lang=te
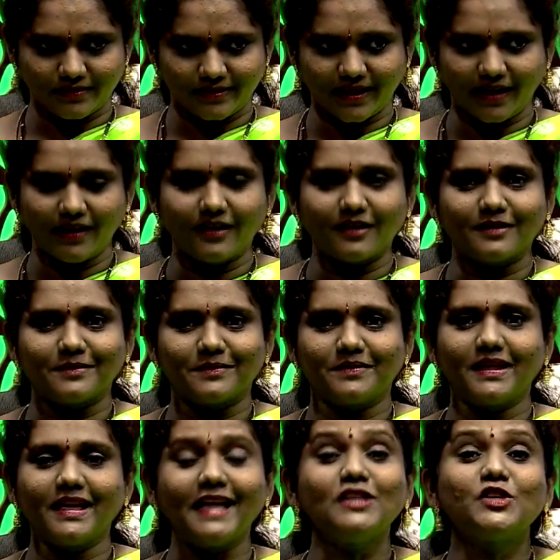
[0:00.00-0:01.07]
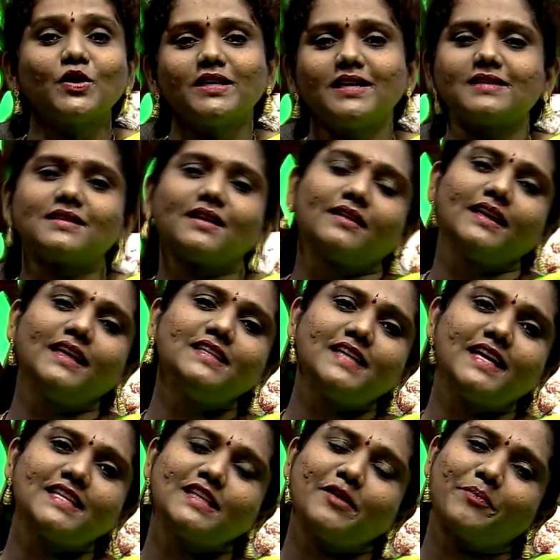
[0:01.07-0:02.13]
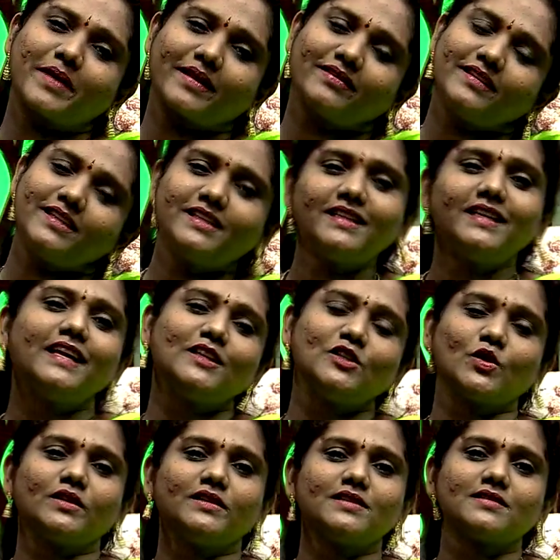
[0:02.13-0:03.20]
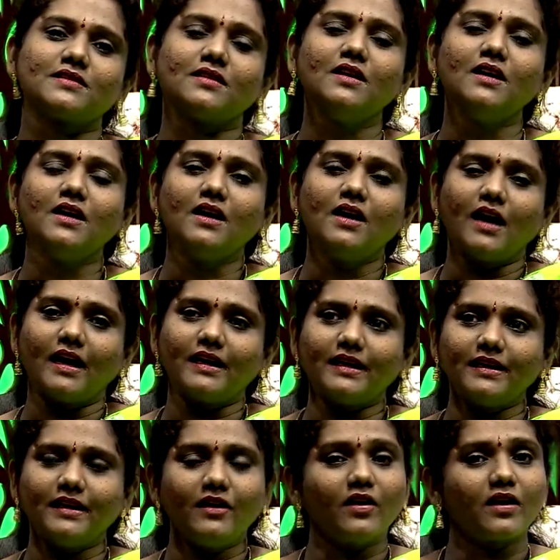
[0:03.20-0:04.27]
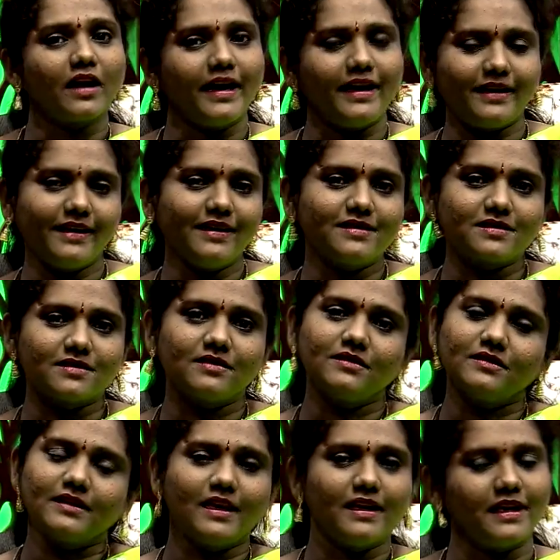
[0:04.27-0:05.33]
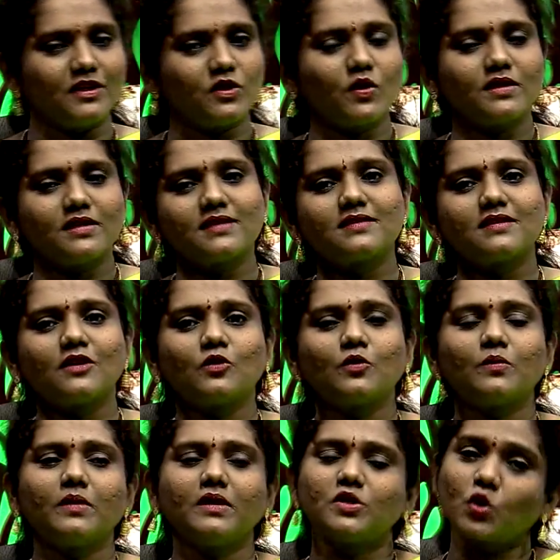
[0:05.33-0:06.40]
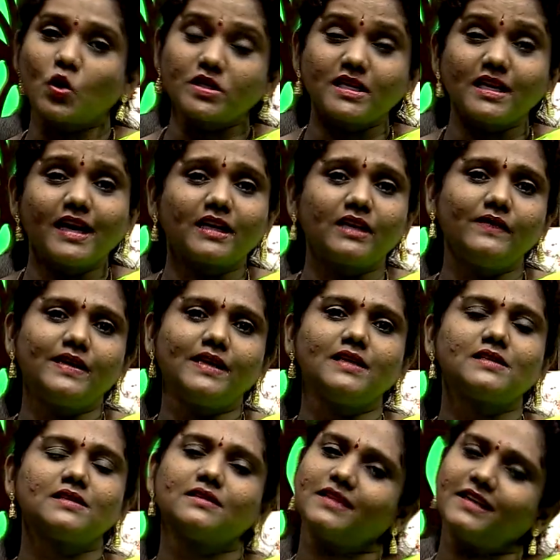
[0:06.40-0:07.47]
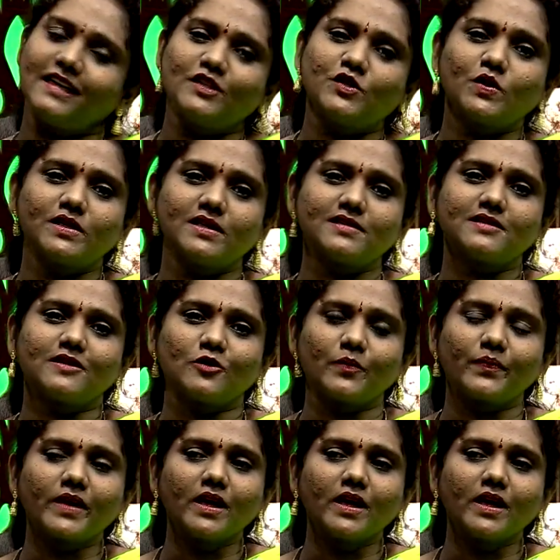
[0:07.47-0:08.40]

చాలా నేను ఎంజాయ్ చేస్తాను నేను చేసే ప్రతిదీ నేను ఎంజాయ్ చేస్తాను అంటే నేను రైటింగ్స్ నేను ఎంజాయ్ చేస్తాను సోషల్ యాక్టివిటీస్ నేను ఎంజాయ్ చేస్తాను